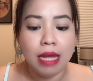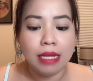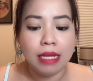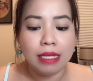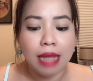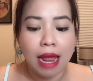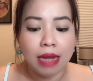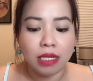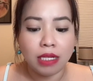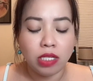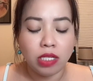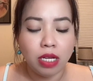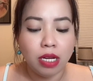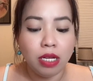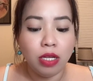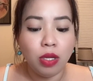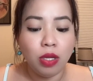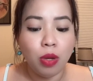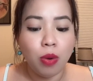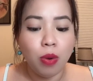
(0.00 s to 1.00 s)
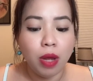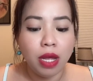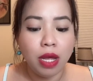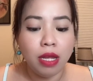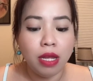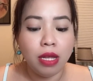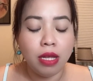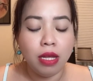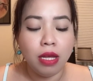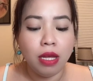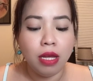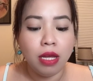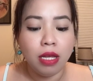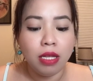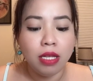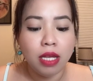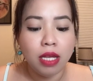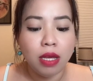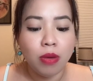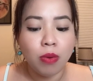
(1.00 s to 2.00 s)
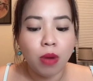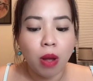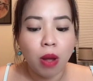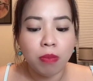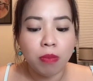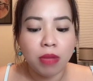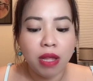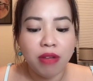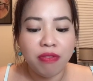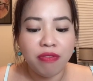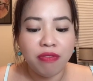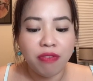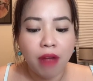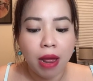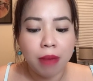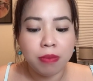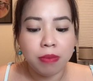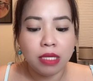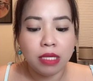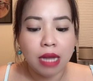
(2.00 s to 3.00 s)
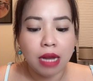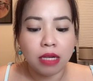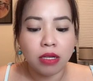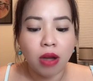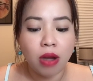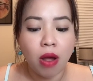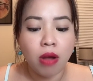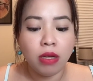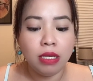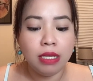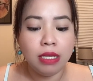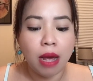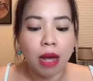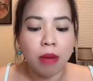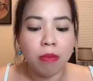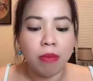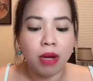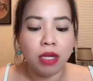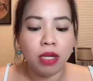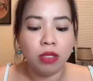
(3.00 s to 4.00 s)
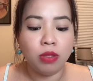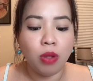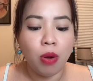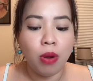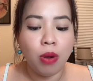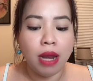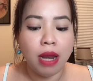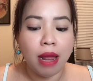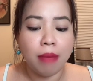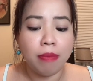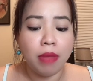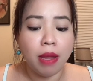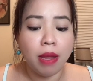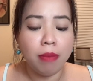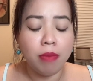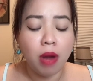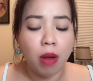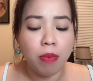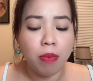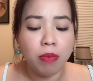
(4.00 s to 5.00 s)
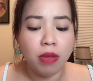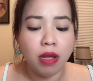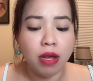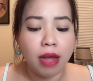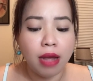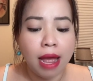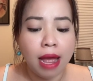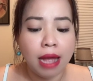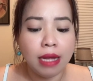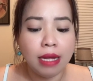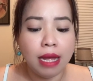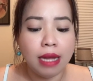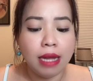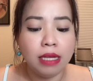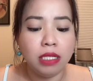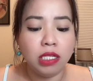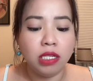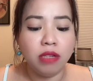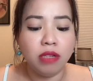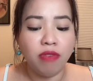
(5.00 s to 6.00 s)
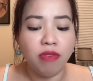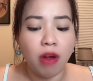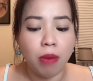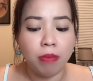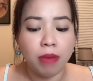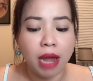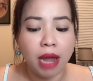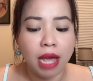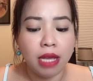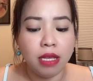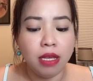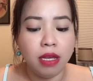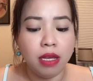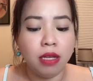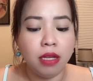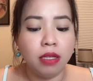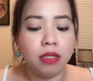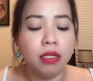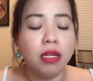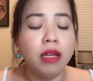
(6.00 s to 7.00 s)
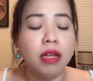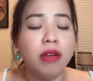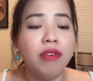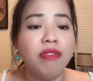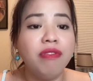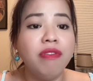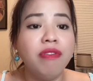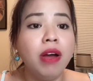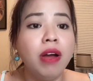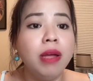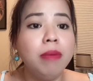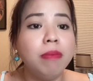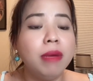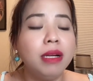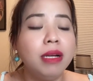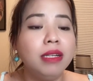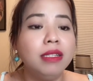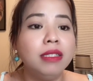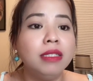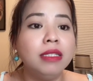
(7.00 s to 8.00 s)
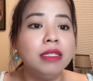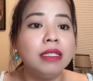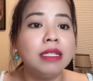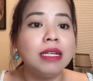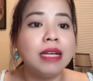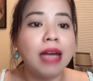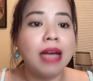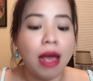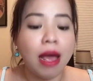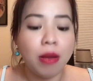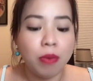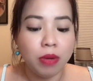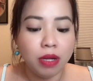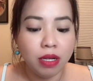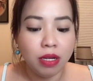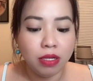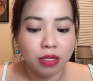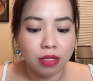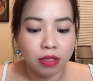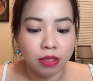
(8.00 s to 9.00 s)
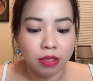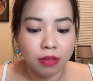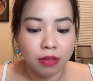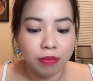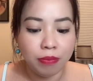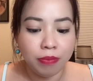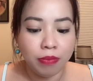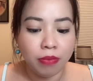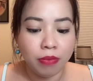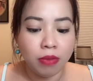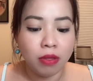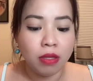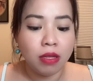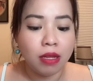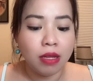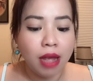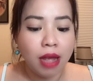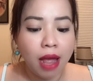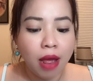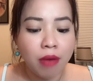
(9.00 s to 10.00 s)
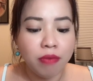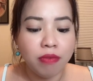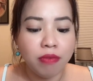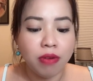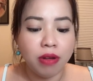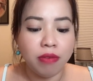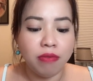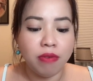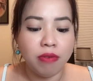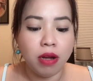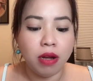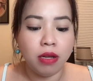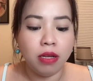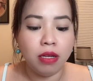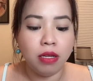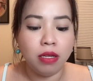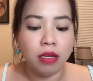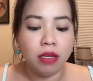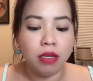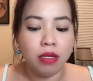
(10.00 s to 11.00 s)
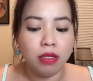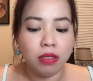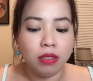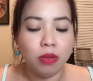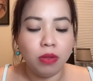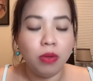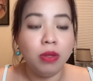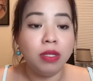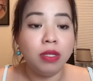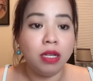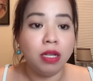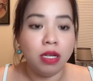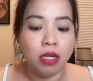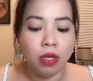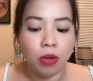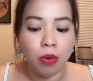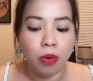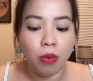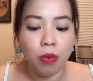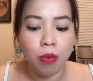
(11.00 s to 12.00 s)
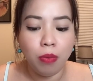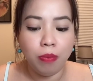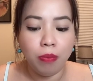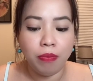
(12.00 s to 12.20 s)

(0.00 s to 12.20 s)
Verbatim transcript: thạc sĩ thú y, nhiều công ty Pháp săn đón chào mời tôi làm giám đốc dự án hay trưởng phòng đại diện với mức lương cao ngất ngưỡng, cao vời vợi, tôi tự nhủ.